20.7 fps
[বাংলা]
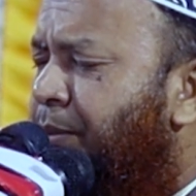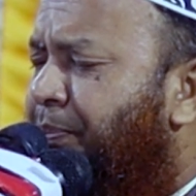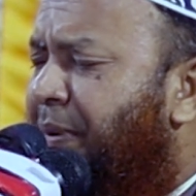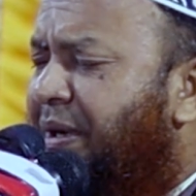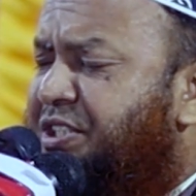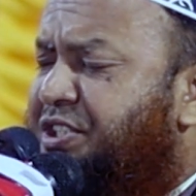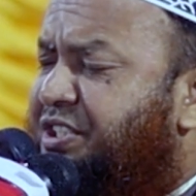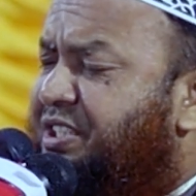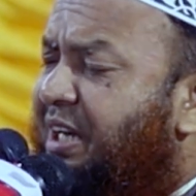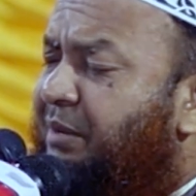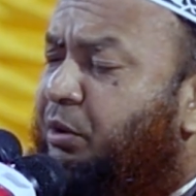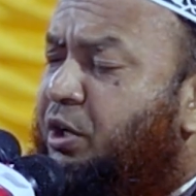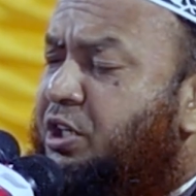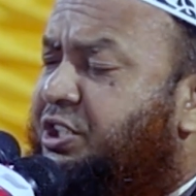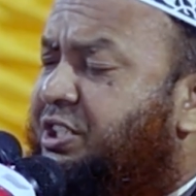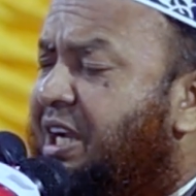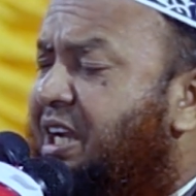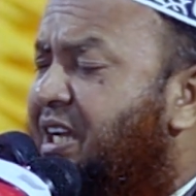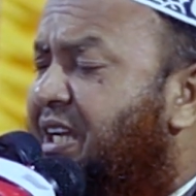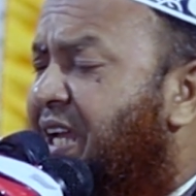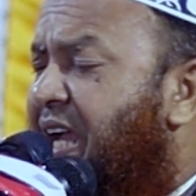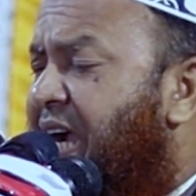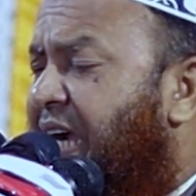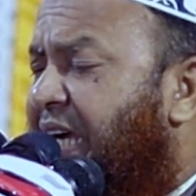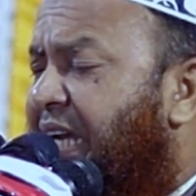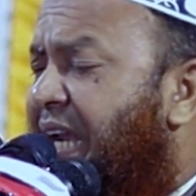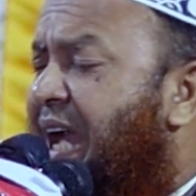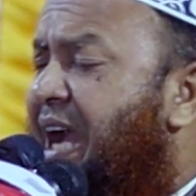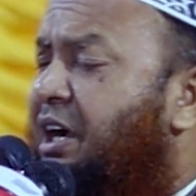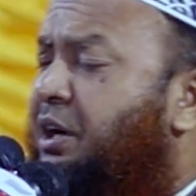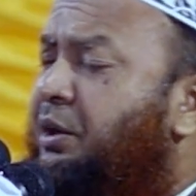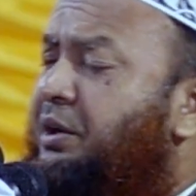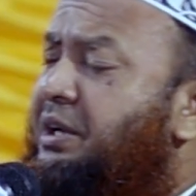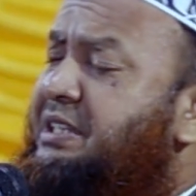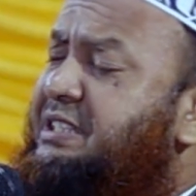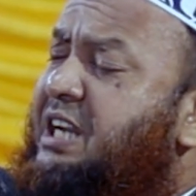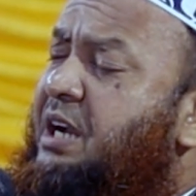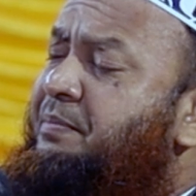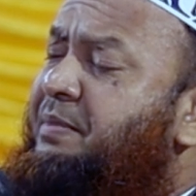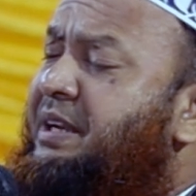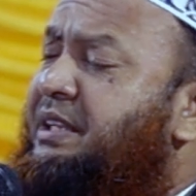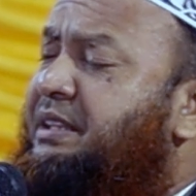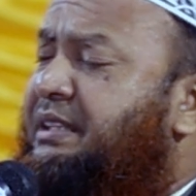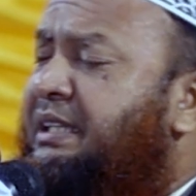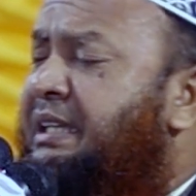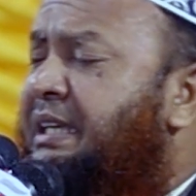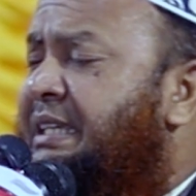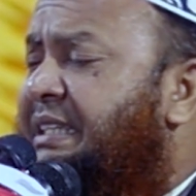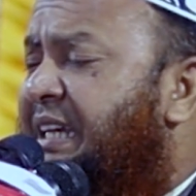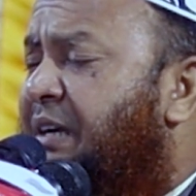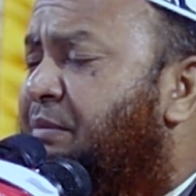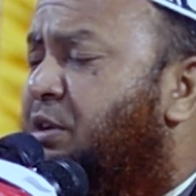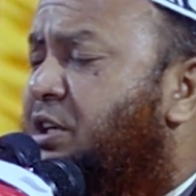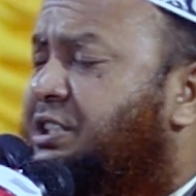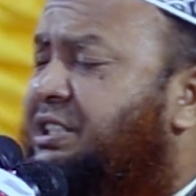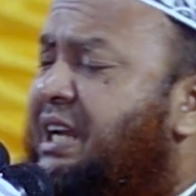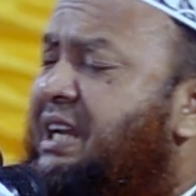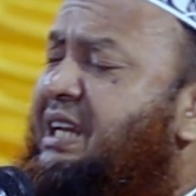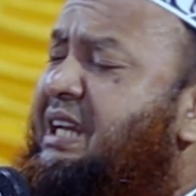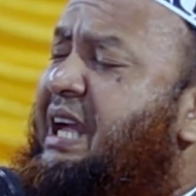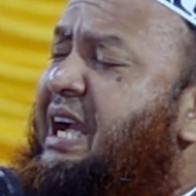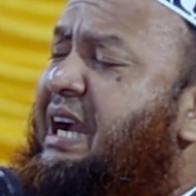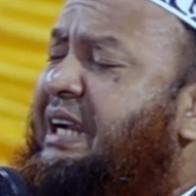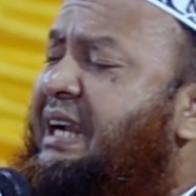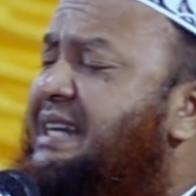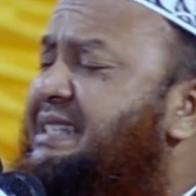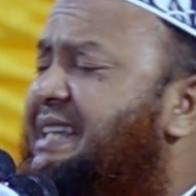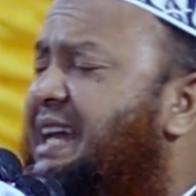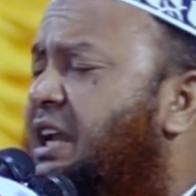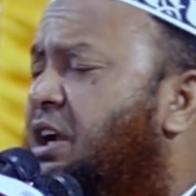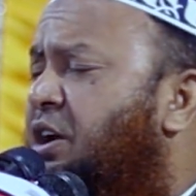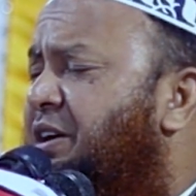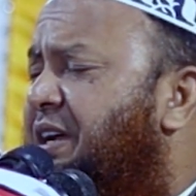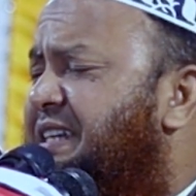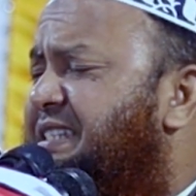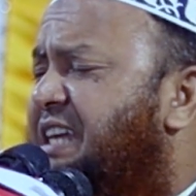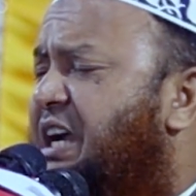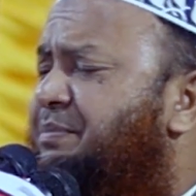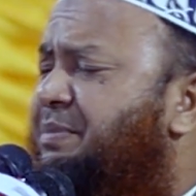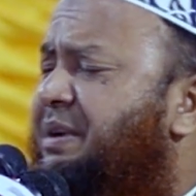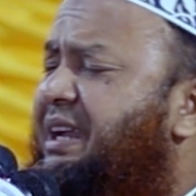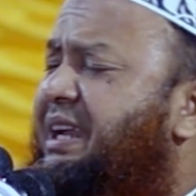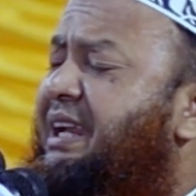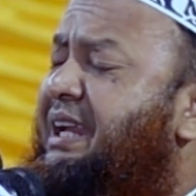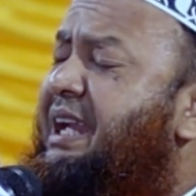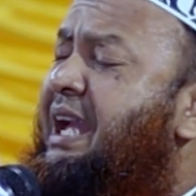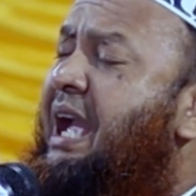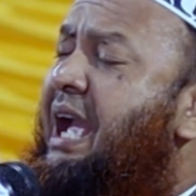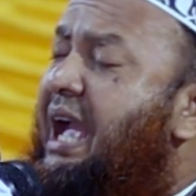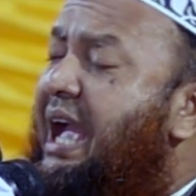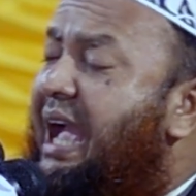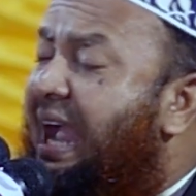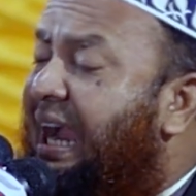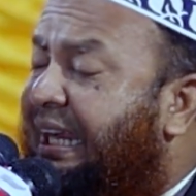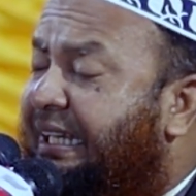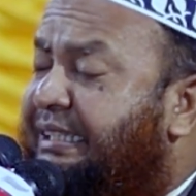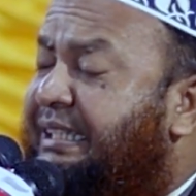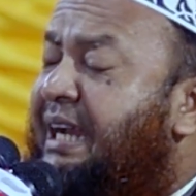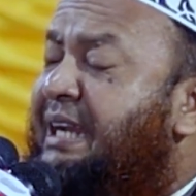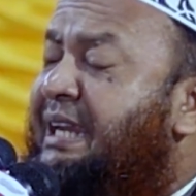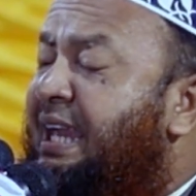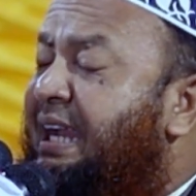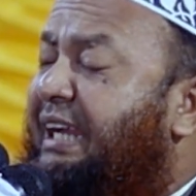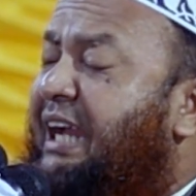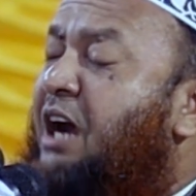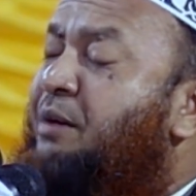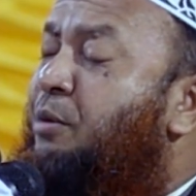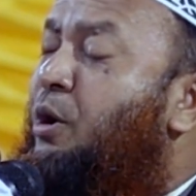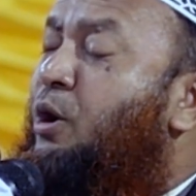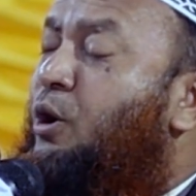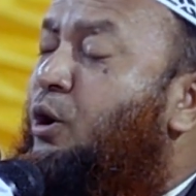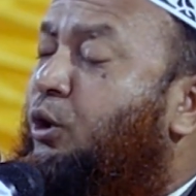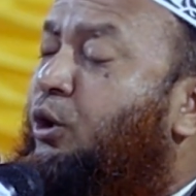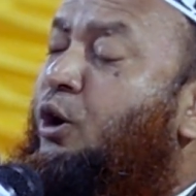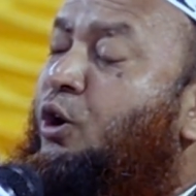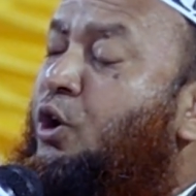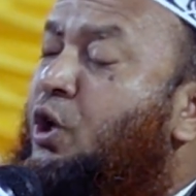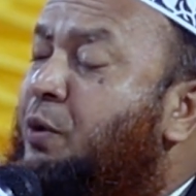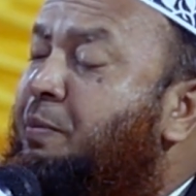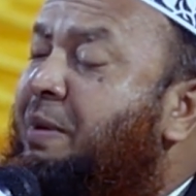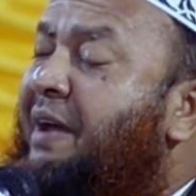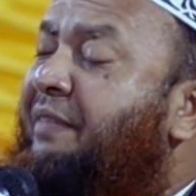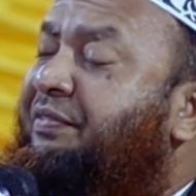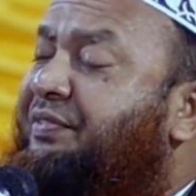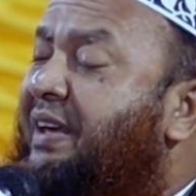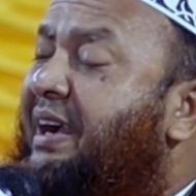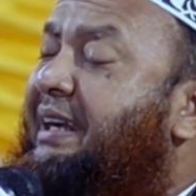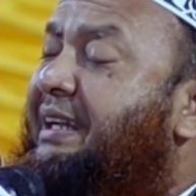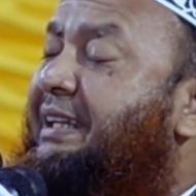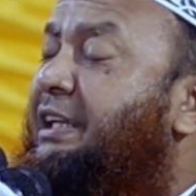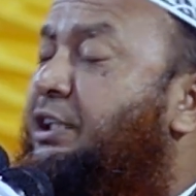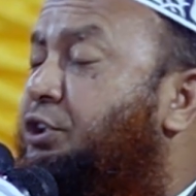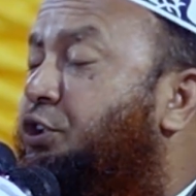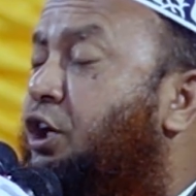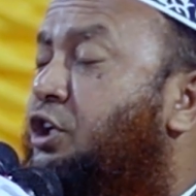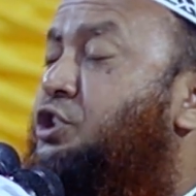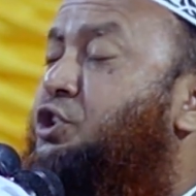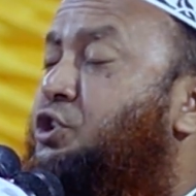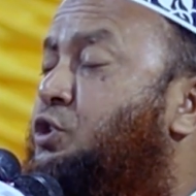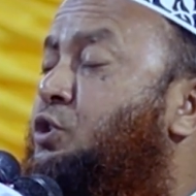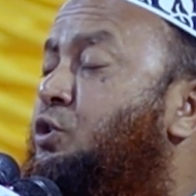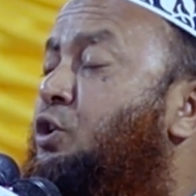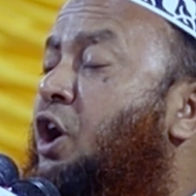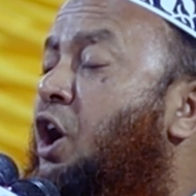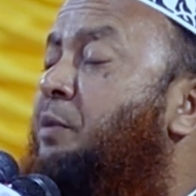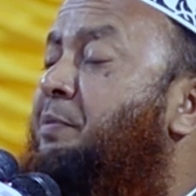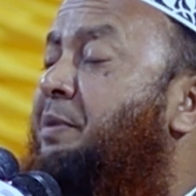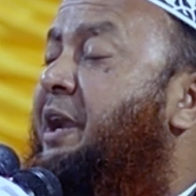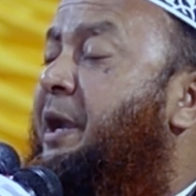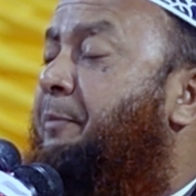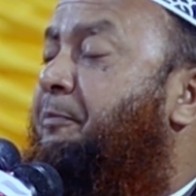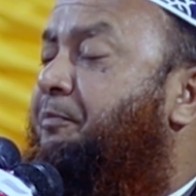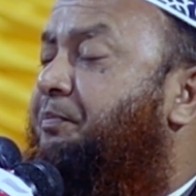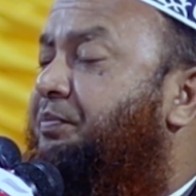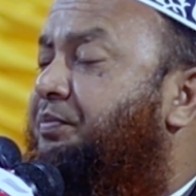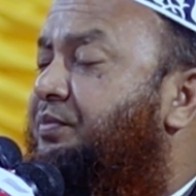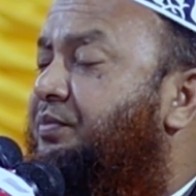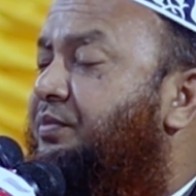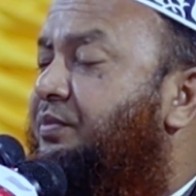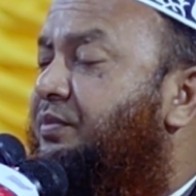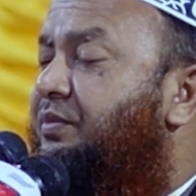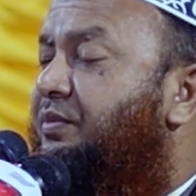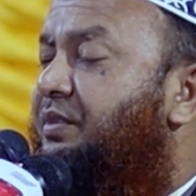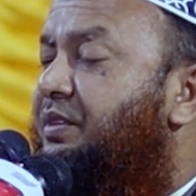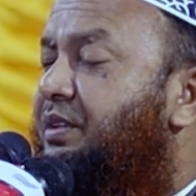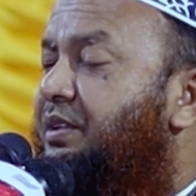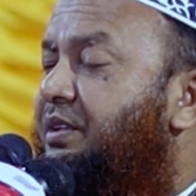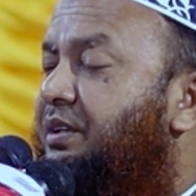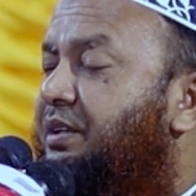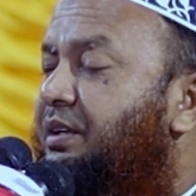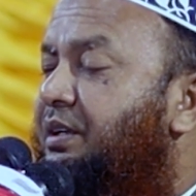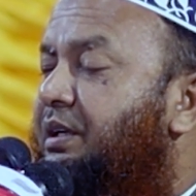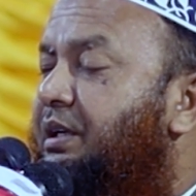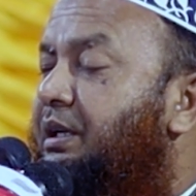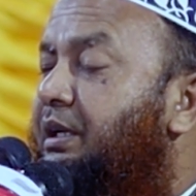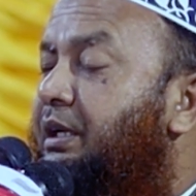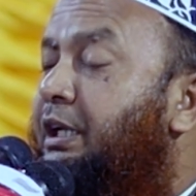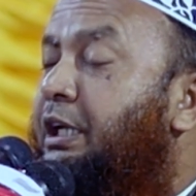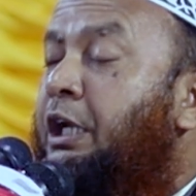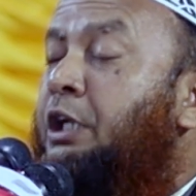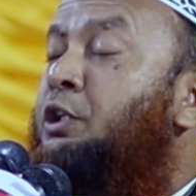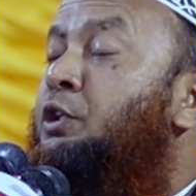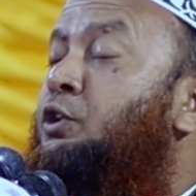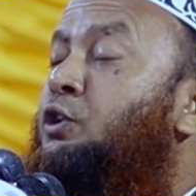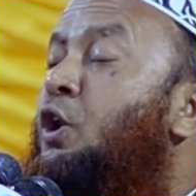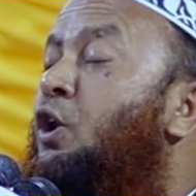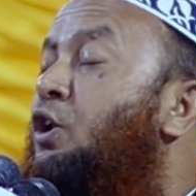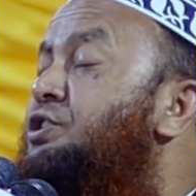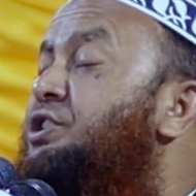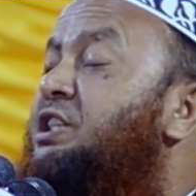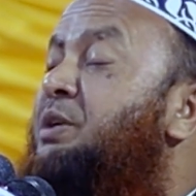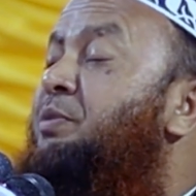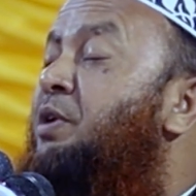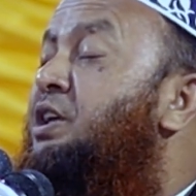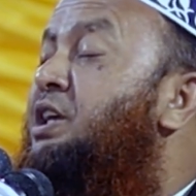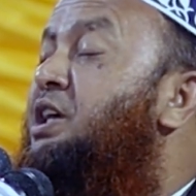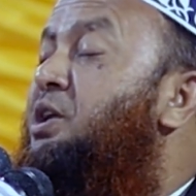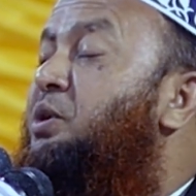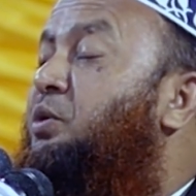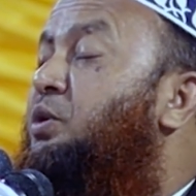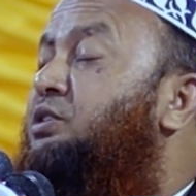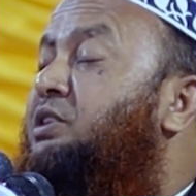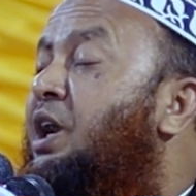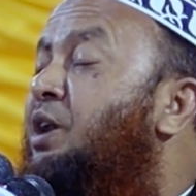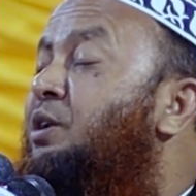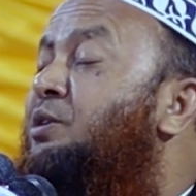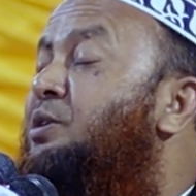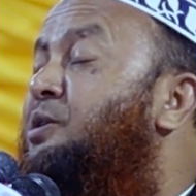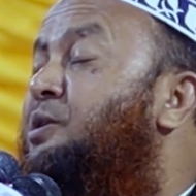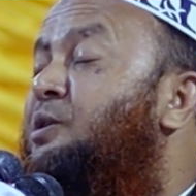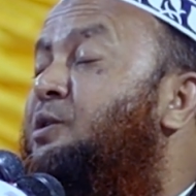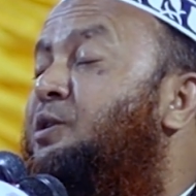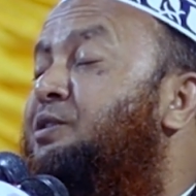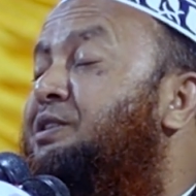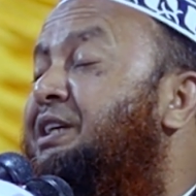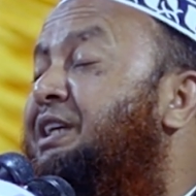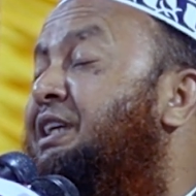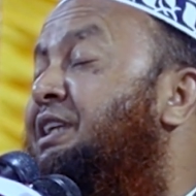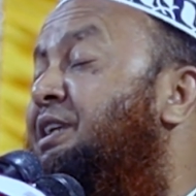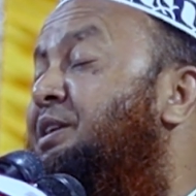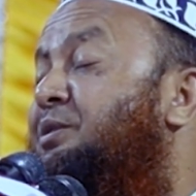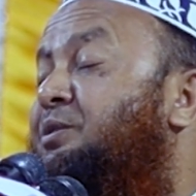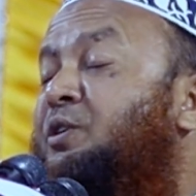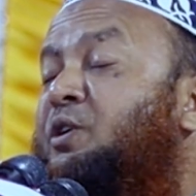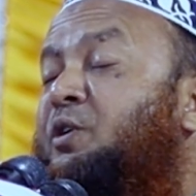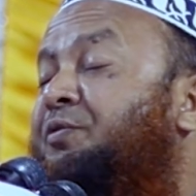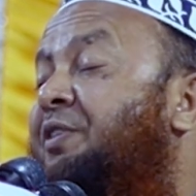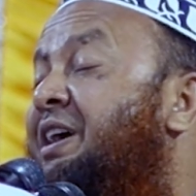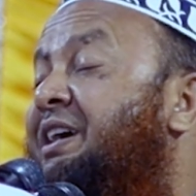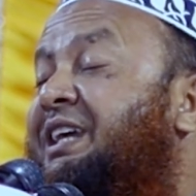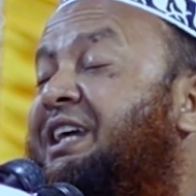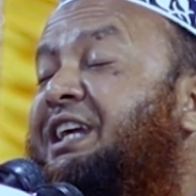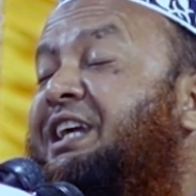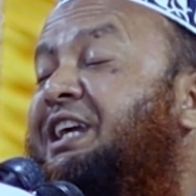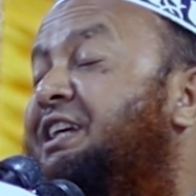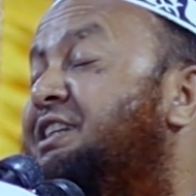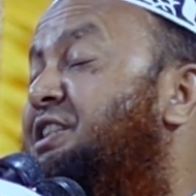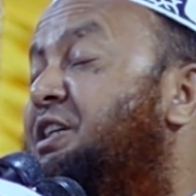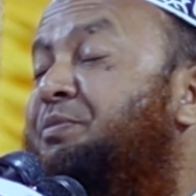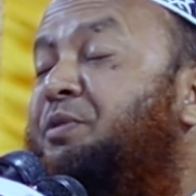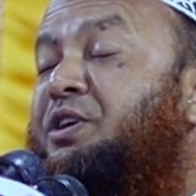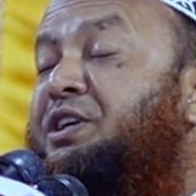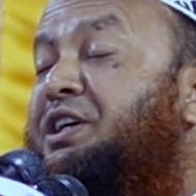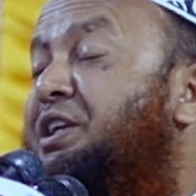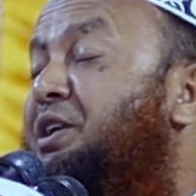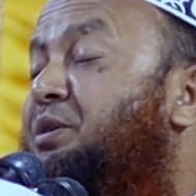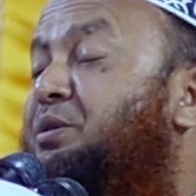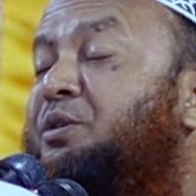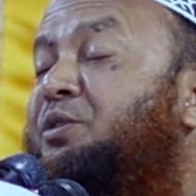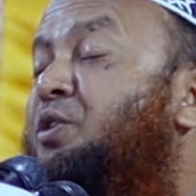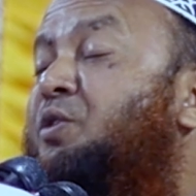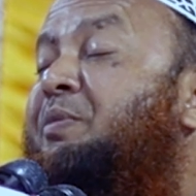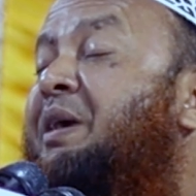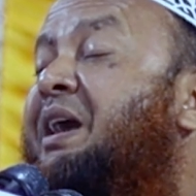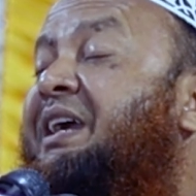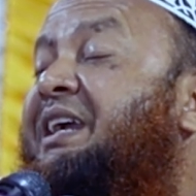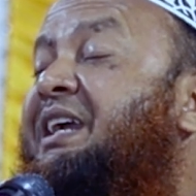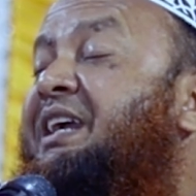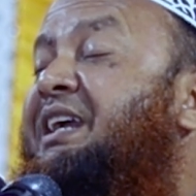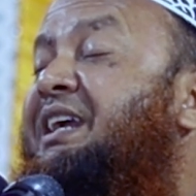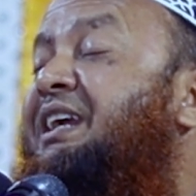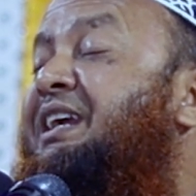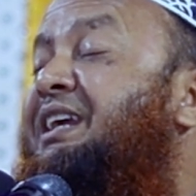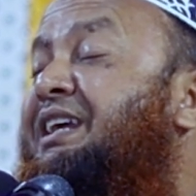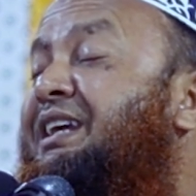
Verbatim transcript: পাঁচটা বসাইলে এক লাখ হয়ে যাবে তিনটা বসাইলে এক হাজার হয়ে যাবে একটা নেকামল করো ইমান থাকলে দশ গুণ হবে কিন্তু জীবনের কোথাও কোনো দিন কোনো ফাঁকে জীবনের কোনো ভাকে